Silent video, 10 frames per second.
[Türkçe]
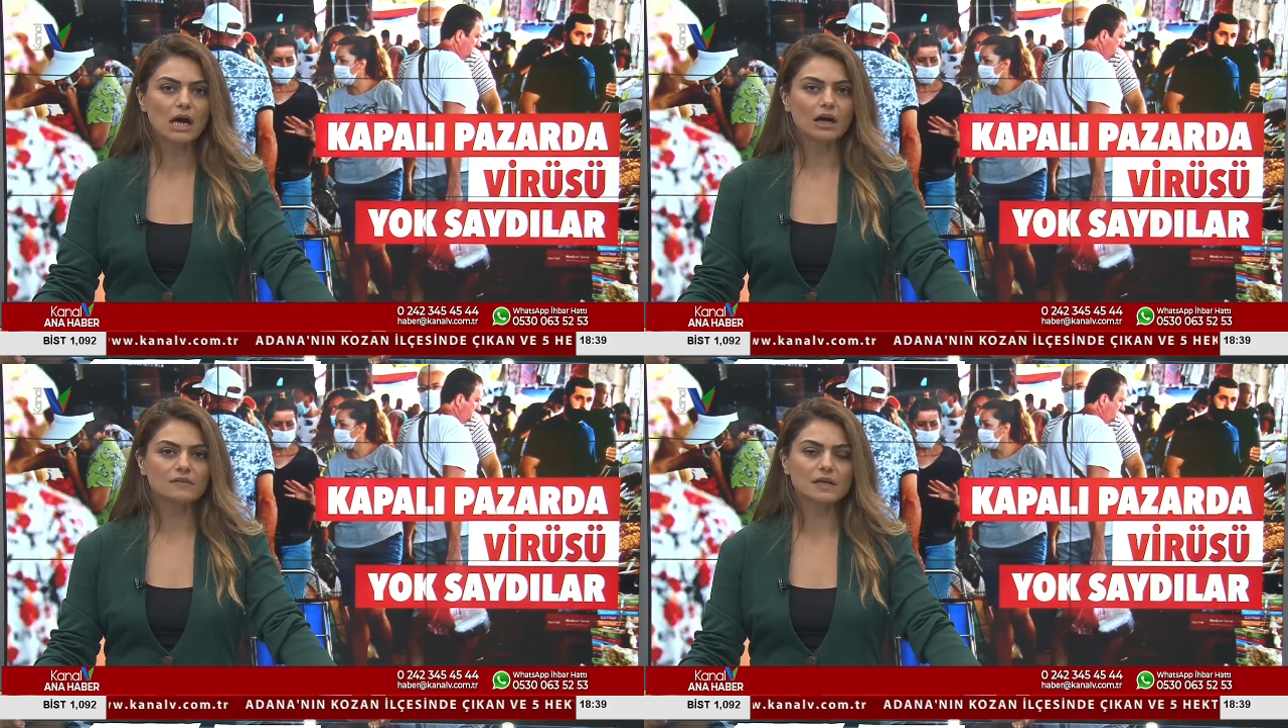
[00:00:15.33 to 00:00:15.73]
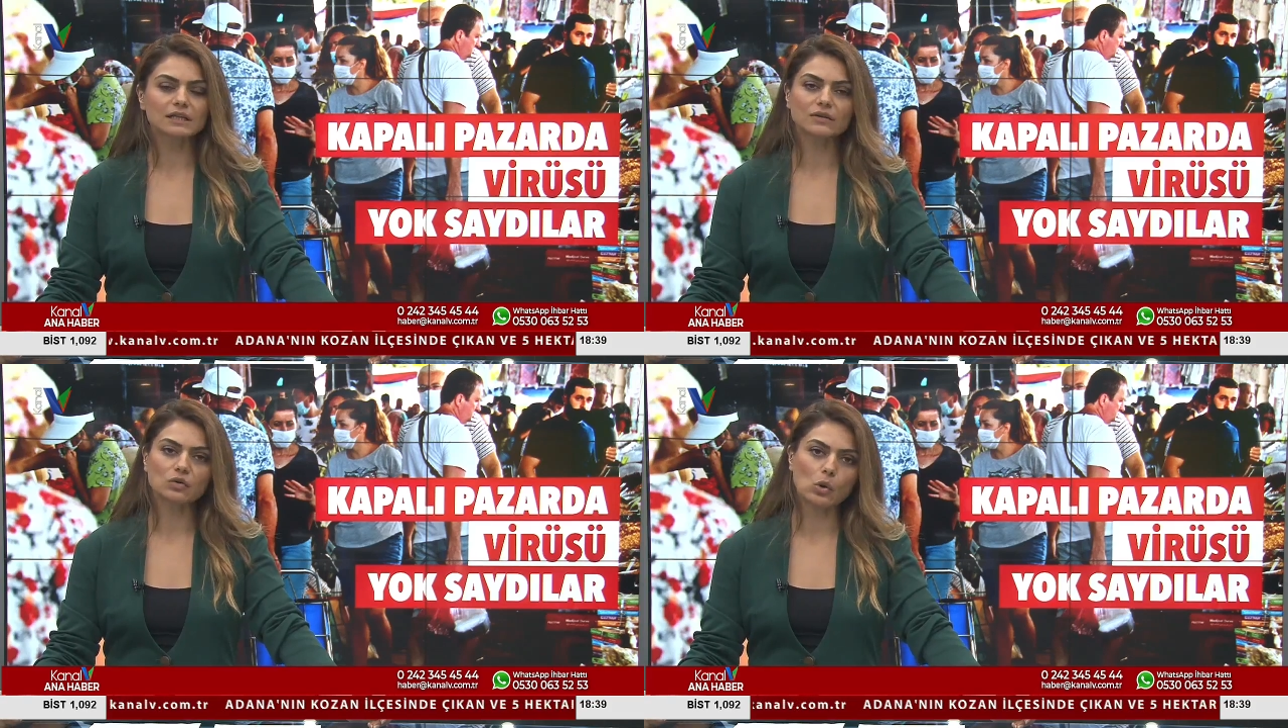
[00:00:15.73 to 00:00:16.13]

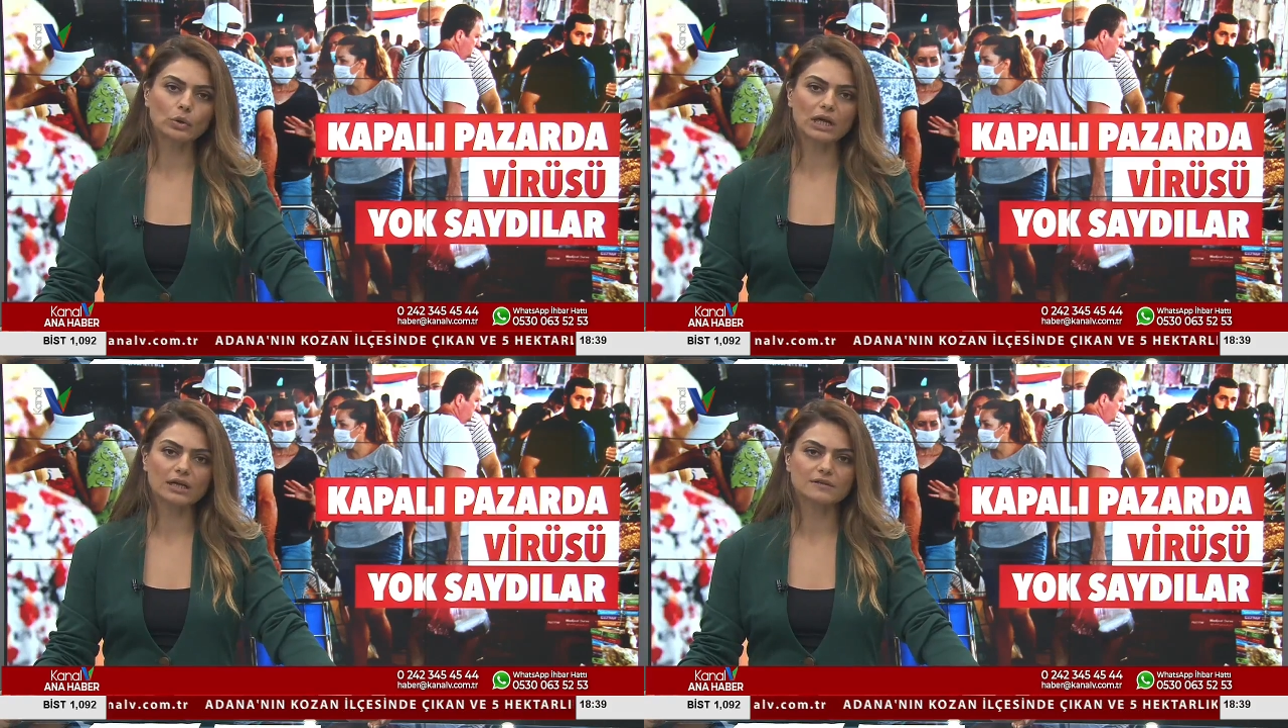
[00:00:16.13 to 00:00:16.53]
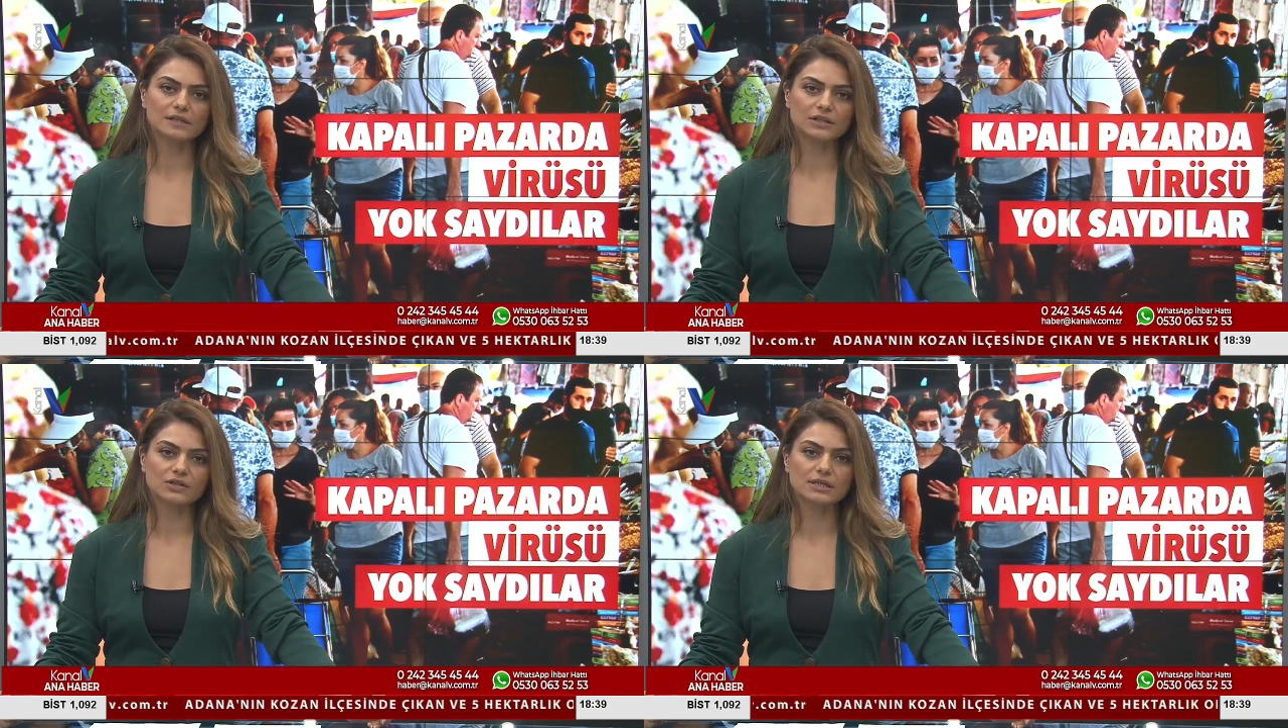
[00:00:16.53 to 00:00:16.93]
Antalya'nın Konyaaltı
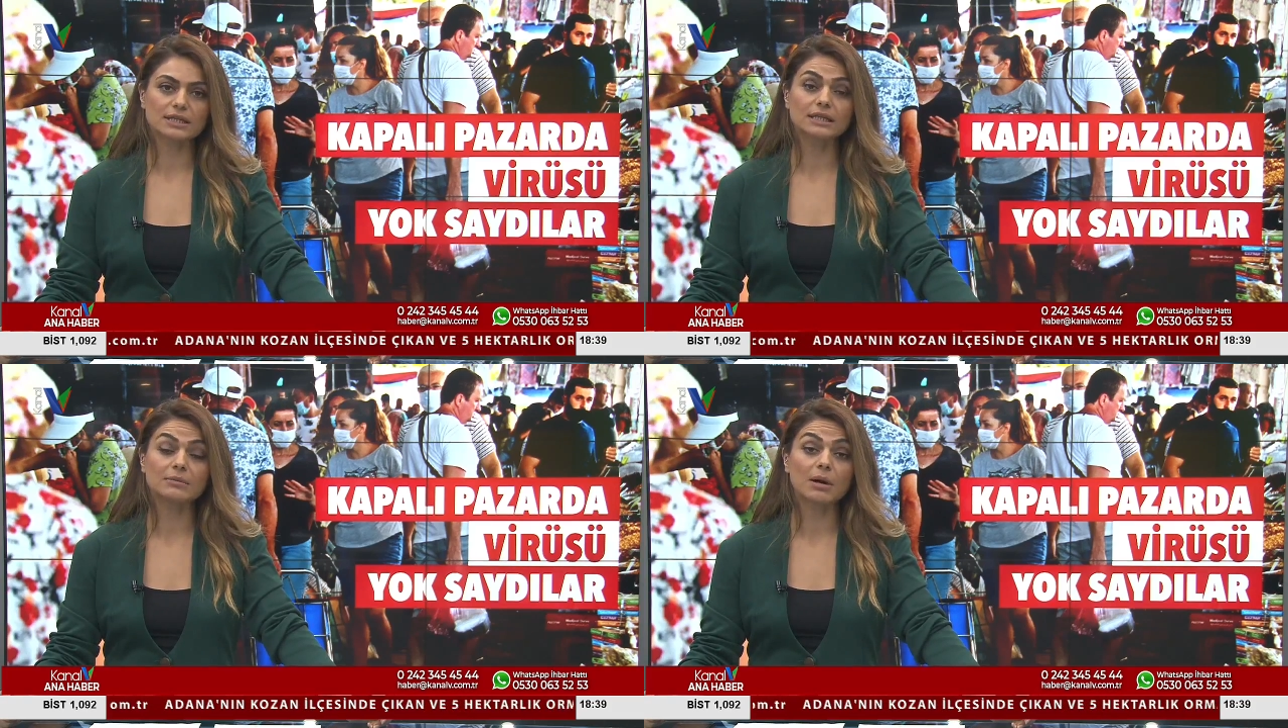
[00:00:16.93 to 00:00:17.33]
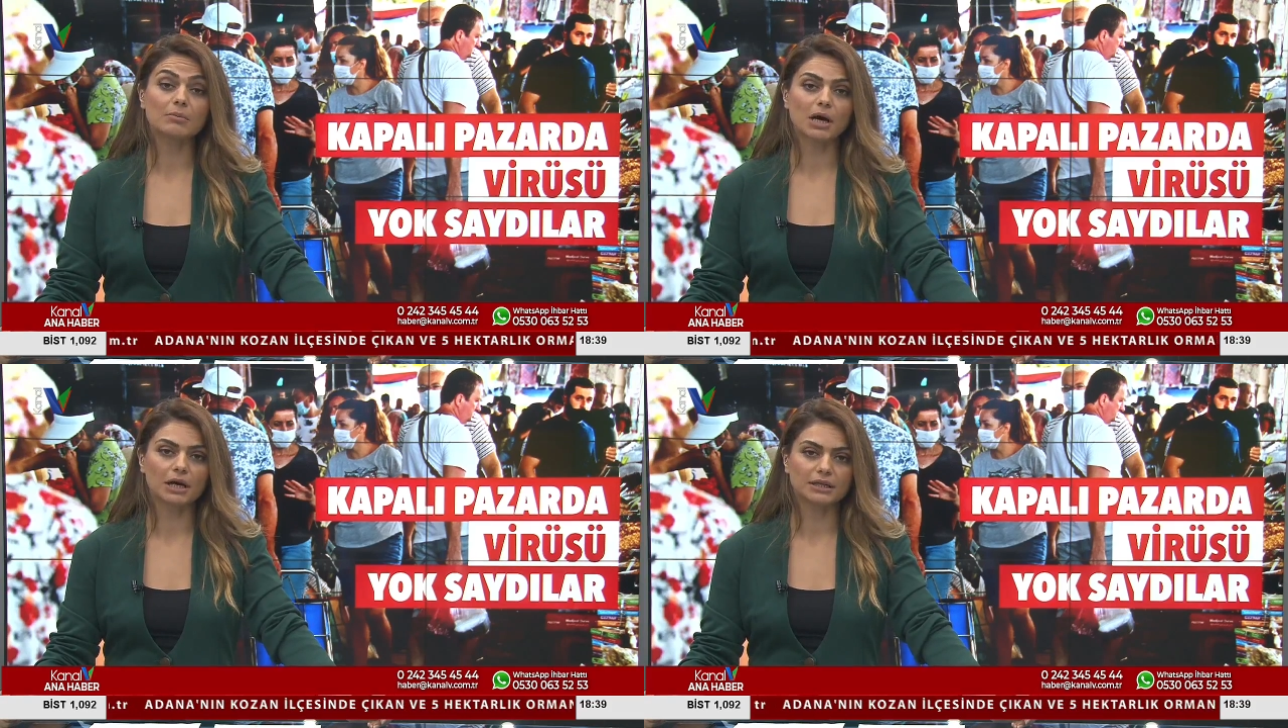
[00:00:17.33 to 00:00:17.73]
ilçesi Liman
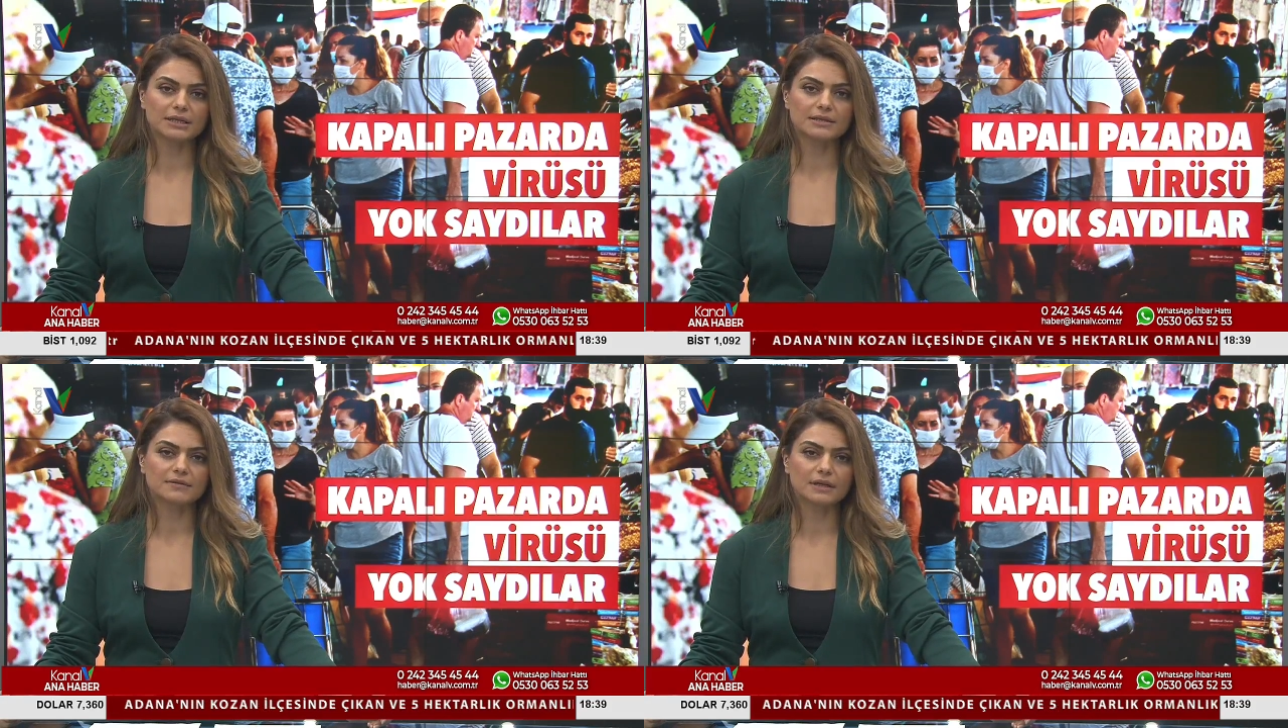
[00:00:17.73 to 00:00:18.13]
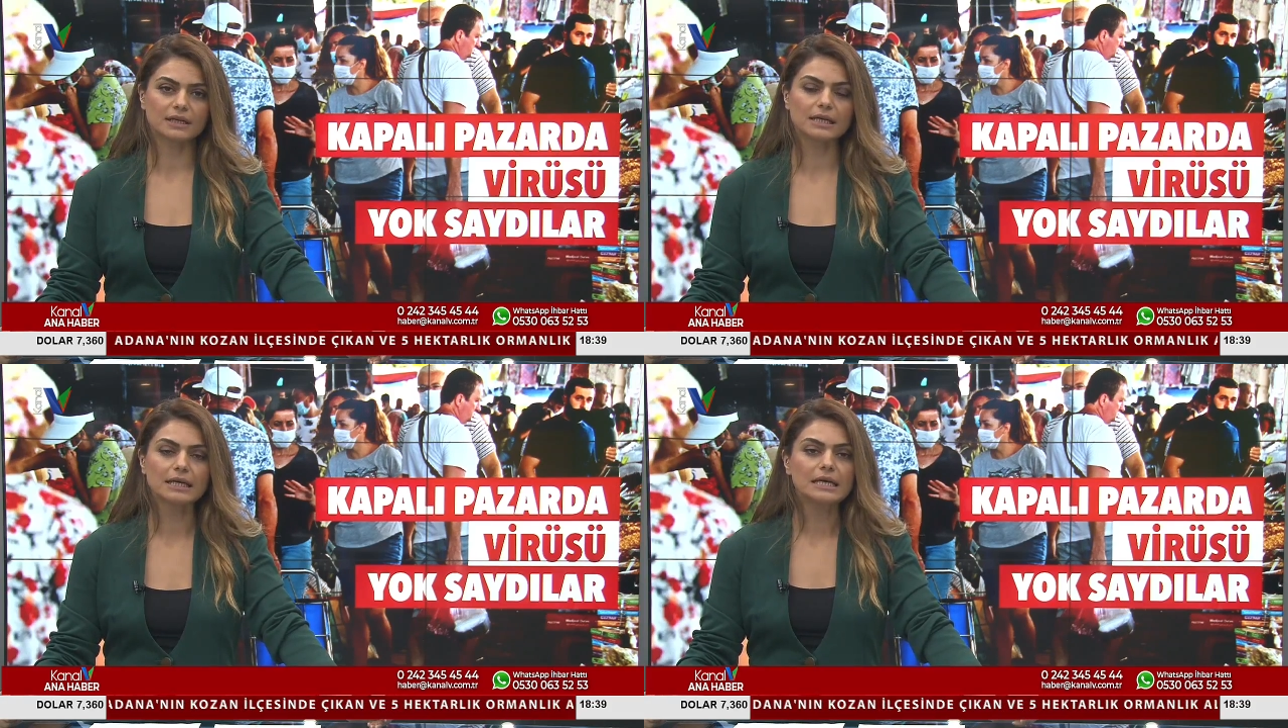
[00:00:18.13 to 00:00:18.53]
mahallesindeki